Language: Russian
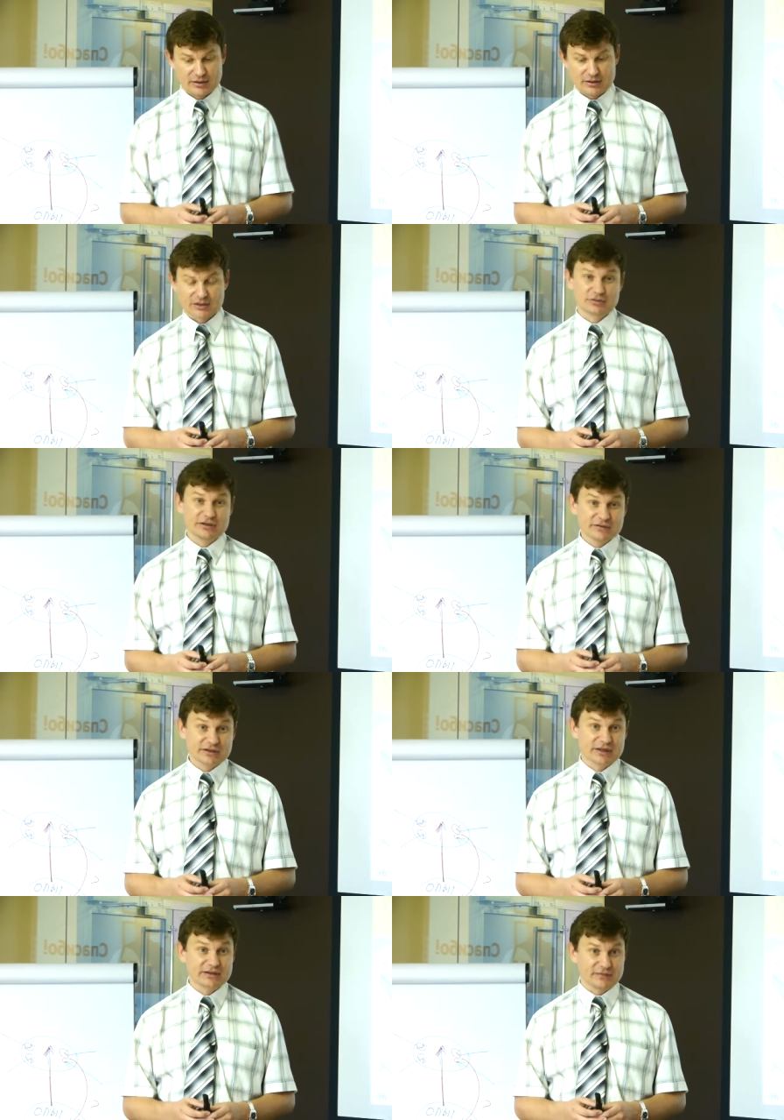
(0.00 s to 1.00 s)
На что
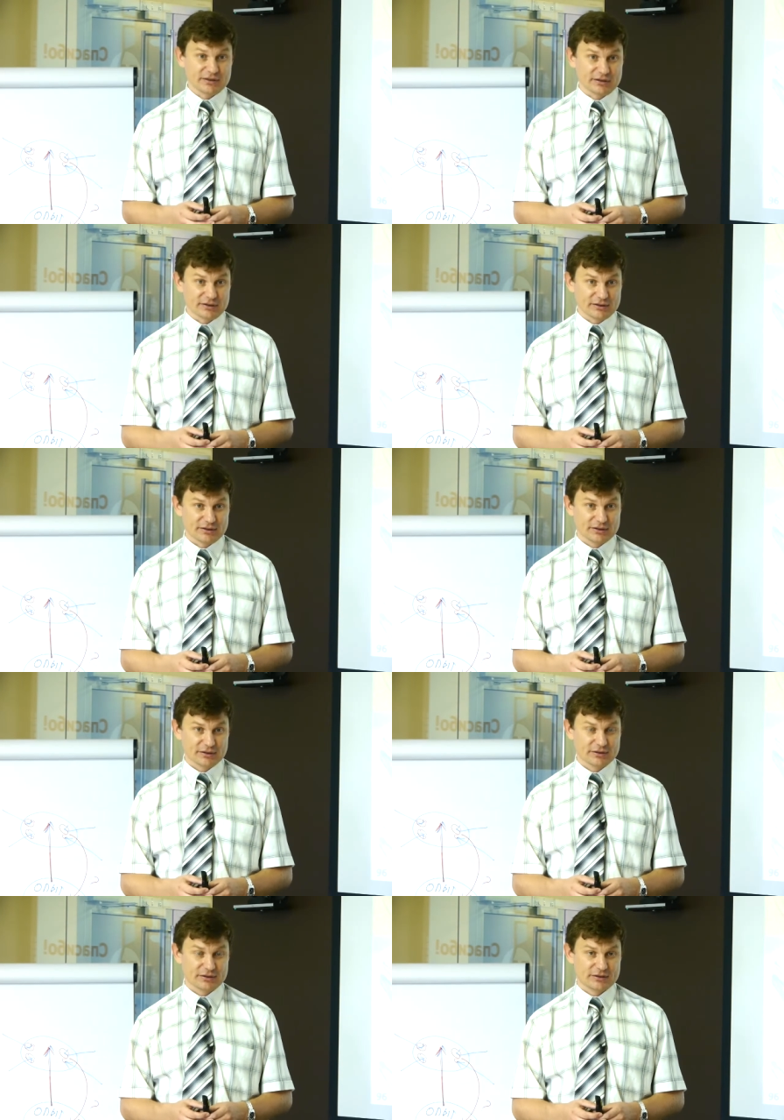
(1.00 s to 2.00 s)
девочка ответила,
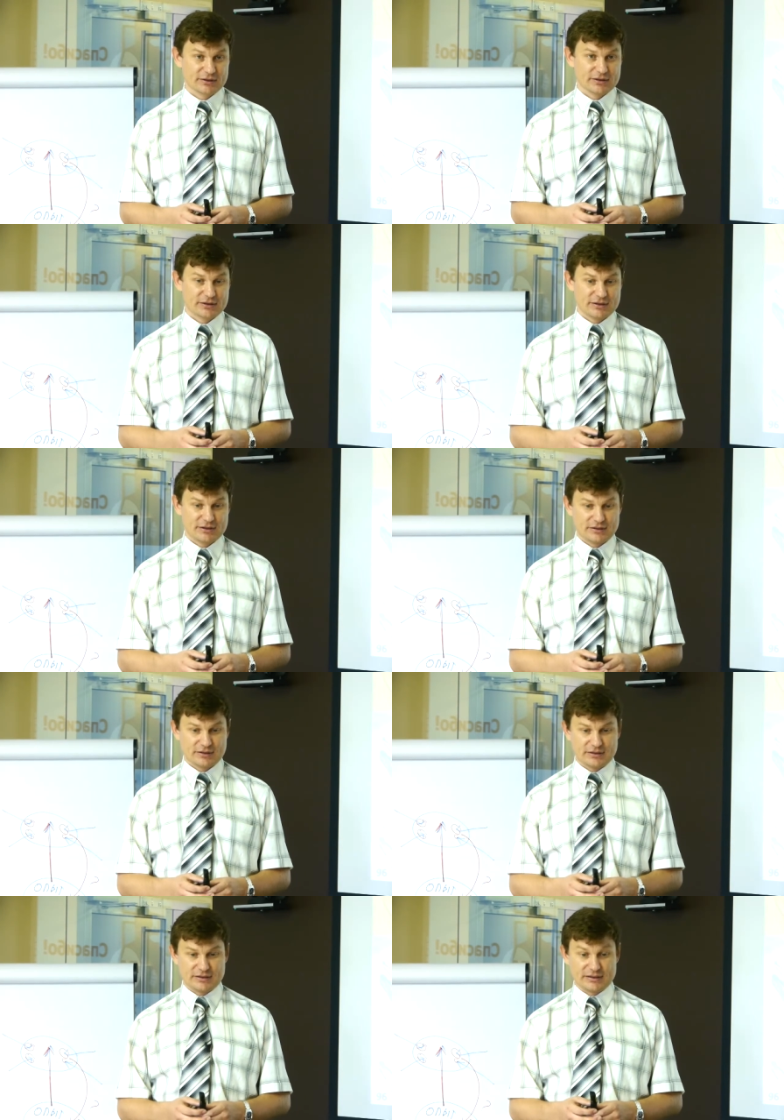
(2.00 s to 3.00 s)

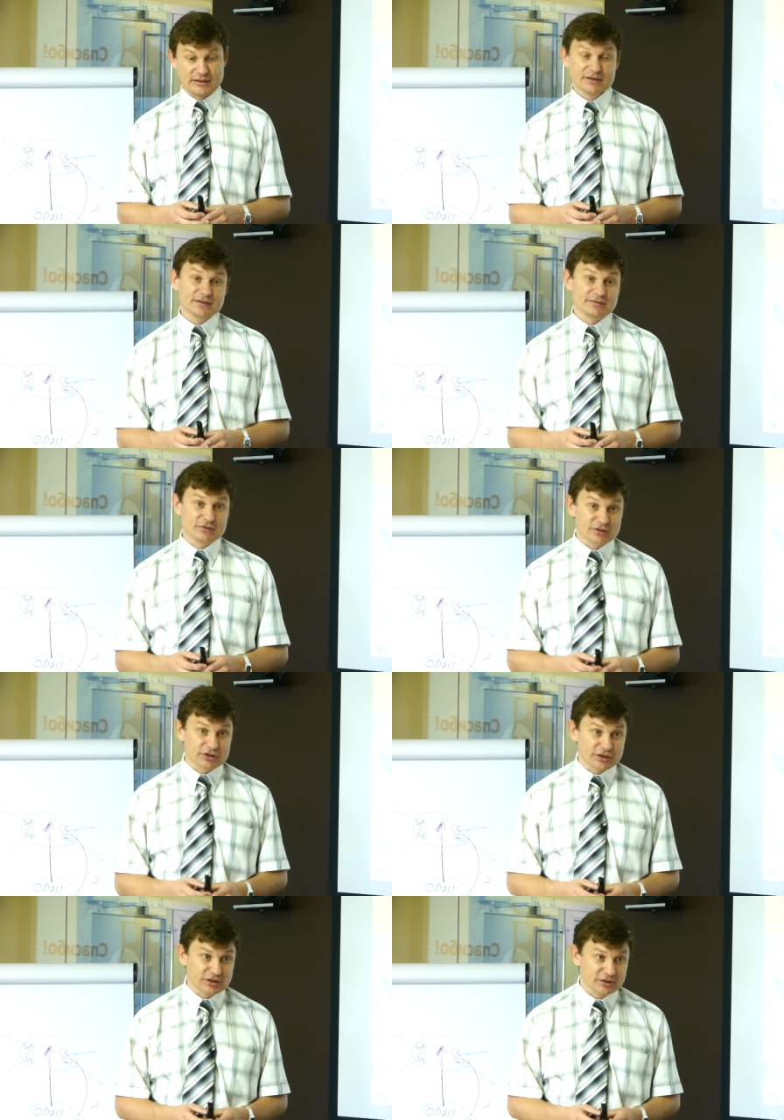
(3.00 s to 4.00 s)
а для этой
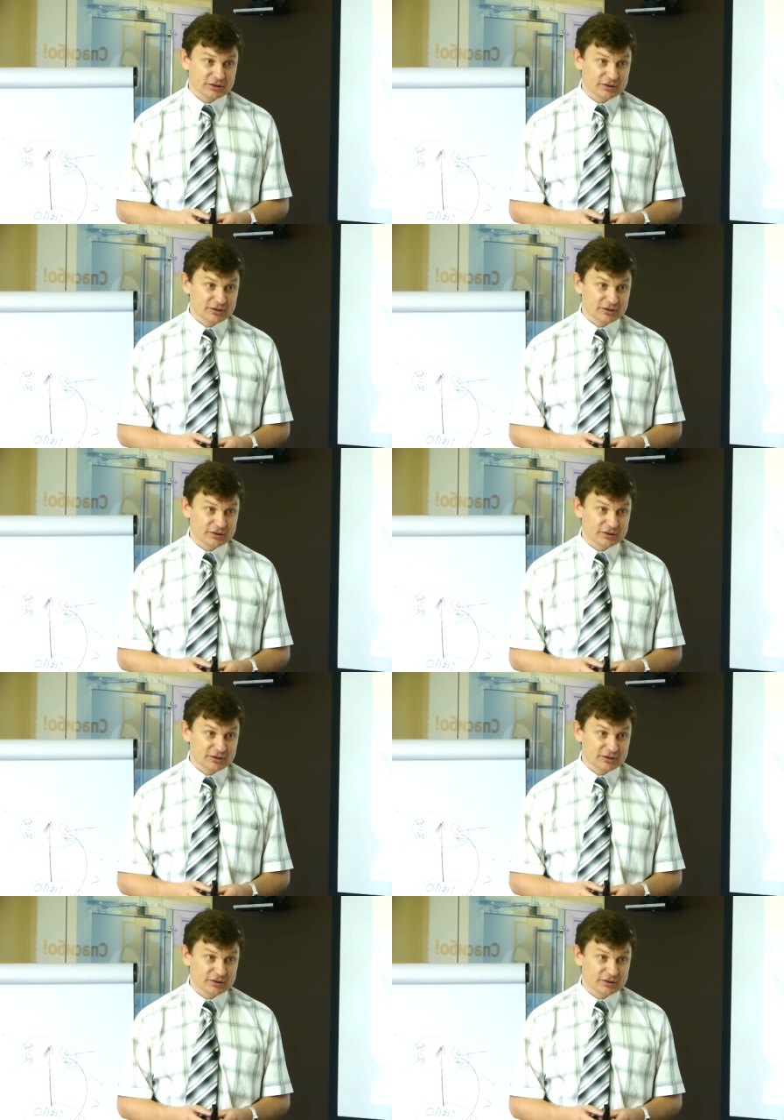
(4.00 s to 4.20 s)
звездочки